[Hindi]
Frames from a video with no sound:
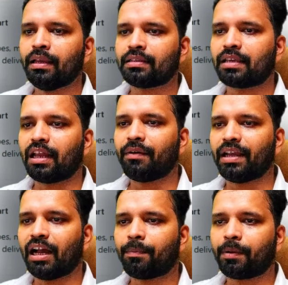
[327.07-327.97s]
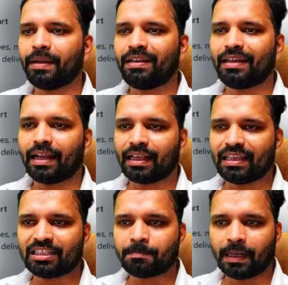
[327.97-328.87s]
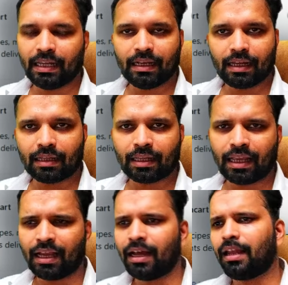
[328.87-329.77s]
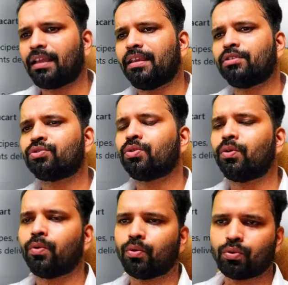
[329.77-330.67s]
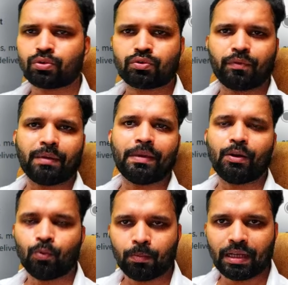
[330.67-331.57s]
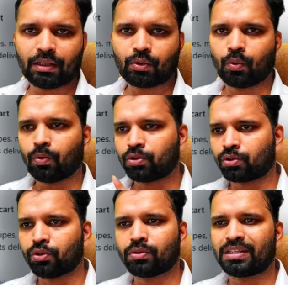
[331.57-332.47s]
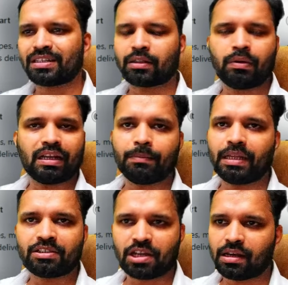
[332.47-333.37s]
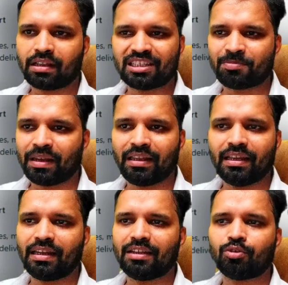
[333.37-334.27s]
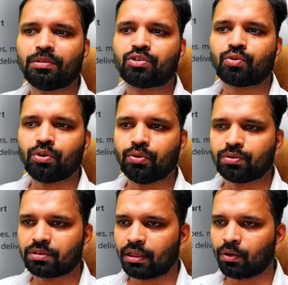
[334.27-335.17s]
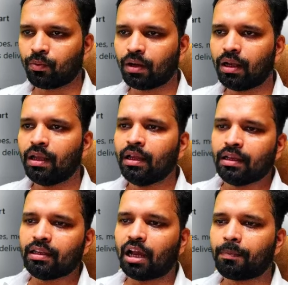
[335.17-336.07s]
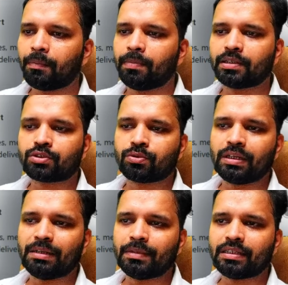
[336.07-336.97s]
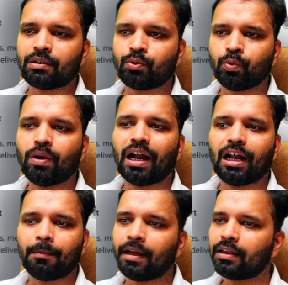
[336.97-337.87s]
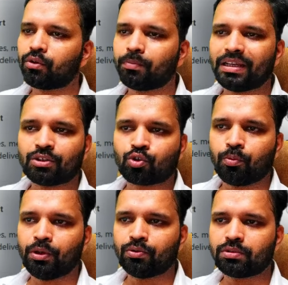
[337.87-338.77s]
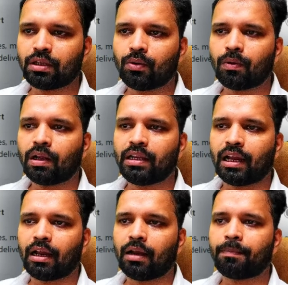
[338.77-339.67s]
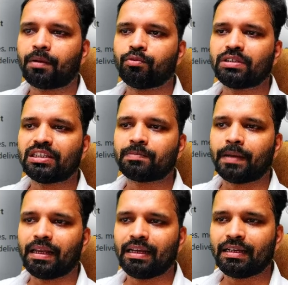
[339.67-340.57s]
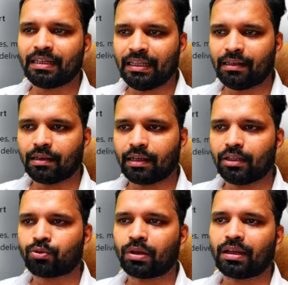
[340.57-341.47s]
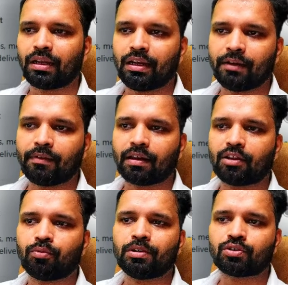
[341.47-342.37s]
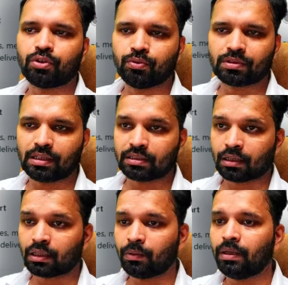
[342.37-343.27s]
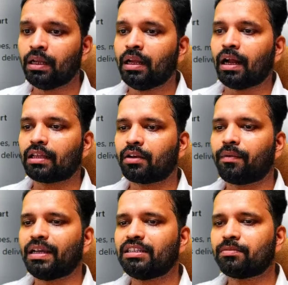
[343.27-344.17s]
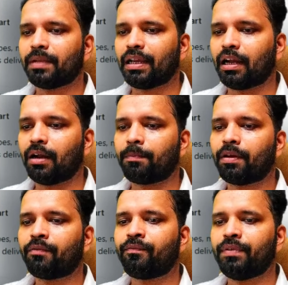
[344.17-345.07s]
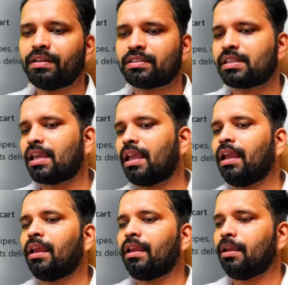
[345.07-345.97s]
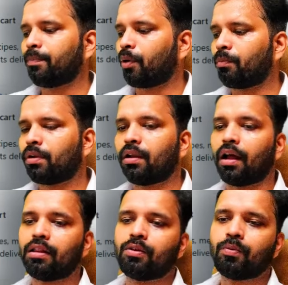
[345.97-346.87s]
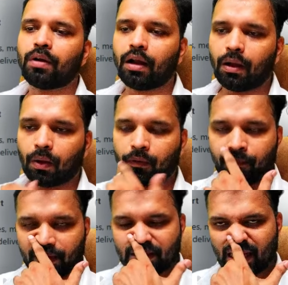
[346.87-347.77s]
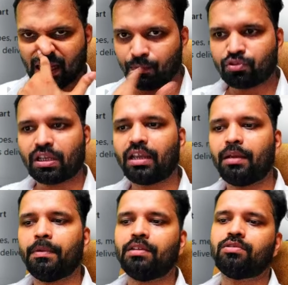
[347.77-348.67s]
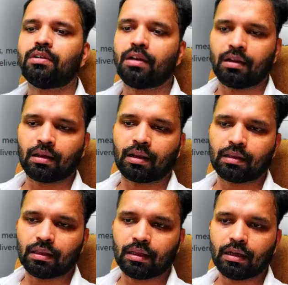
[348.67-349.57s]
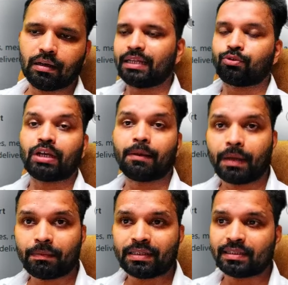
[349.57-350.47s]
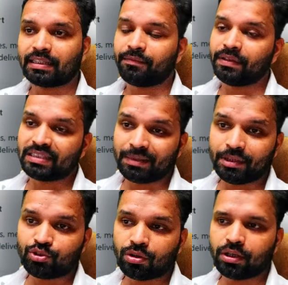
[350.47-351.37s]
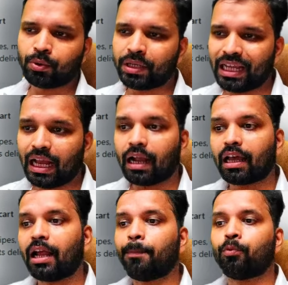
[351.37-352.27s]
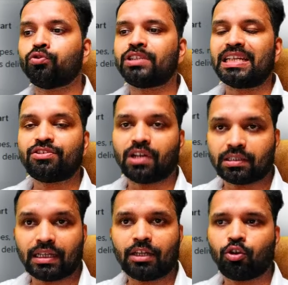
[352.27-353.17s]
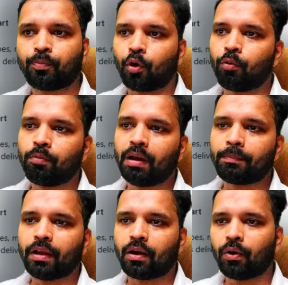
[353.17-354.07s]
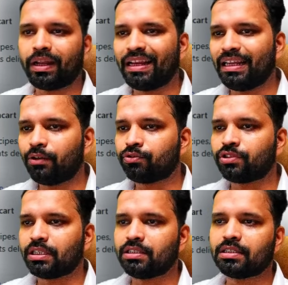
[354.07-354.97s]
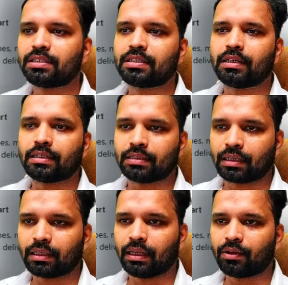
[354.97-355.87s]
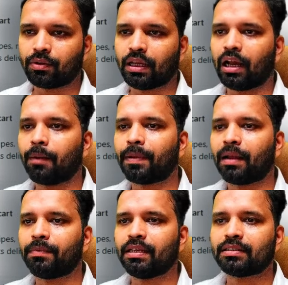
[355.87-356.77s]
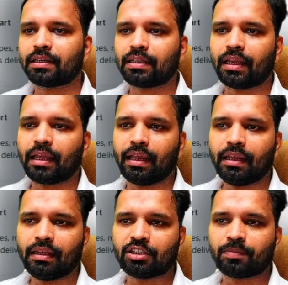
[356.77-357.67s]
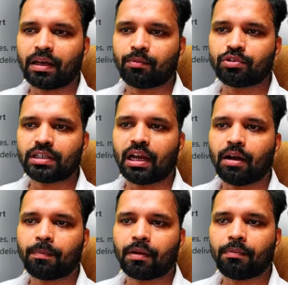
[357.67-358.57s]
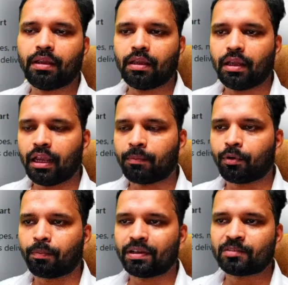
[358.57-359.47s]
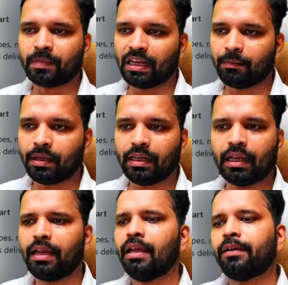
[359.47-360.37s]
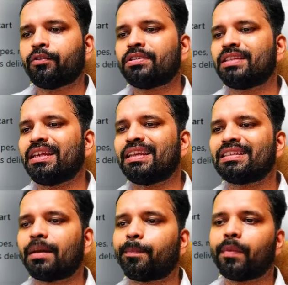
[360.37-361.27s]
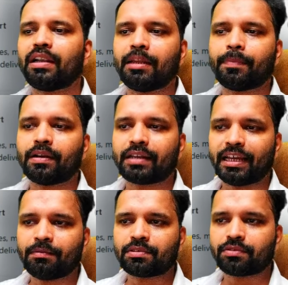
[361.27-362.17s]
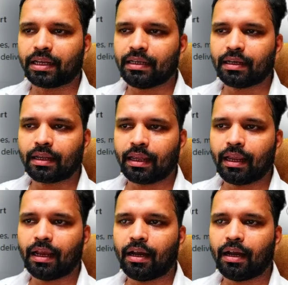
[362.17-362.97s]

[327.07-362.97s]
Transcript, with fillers: इसके अलावा यहाँ पर भी टैग की स्पेलिंग गलत है हालांकि इसको उस वे में लूँ मैं तो इसको यूज़ ले सकता हूँ लेकिन मेरे चैनल की स्पेलिंग ये नहीं है तो मैं इसको यूज़ नहीं लूँगा यहाँ पर बस टुडे में टू गायब है तो मैं इसको भी यूज़ नहीं लूँगा यहाँ पर मुझे स्पेलिंग ठीक लग रही है थोड़ा क्रिएटिव लग रहा है तो मैं इसको यूज़ ले सकता हूँ अदरवाइज़ मैं यहाँ पर फिर से ये प्रॉम्प्ट डाल दूंगा और फिर से ये मुझे इमेज जनरेट करके दे देगा ठीक है तो यहाँ पे आप देख सकते हैं फिर से इमेज जनरेट हो रही है अगर आप कुछ चेंज चाहते हैं तो प्रॉम्प्ट में अपने अकॉर्डिंगली कुछ चेंजेस कर सकते हैं तो यहाँ पर आप देख सकते हैं इस बार मुझे यहाँ पर भी एक प्रॉपर स्पेलिंग मिली है तो इस तरीके से आप मल्टीपल टाइम्स ट्राई करके